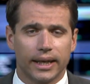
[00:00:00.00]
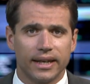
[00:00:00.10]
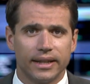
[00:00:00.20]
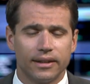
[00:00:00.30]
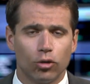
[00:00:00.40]
À
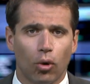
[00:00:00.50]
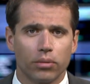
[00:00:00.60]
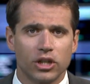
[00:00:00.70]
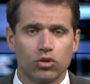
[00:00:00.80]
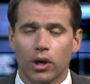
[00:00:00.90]
Calais, dès le
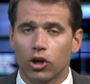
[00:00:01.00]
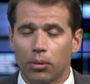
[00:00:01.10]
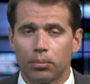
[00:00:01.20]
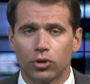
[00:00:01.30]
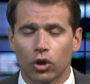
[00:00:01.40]
1er juin,
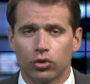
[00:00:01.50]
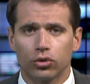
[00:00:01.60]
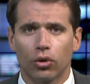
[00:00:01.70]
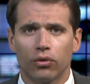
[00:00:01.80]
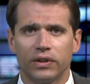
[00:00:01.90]
comme dans
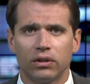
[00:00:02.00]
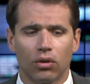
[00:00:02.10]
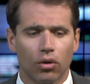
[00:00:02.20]
d'autres villes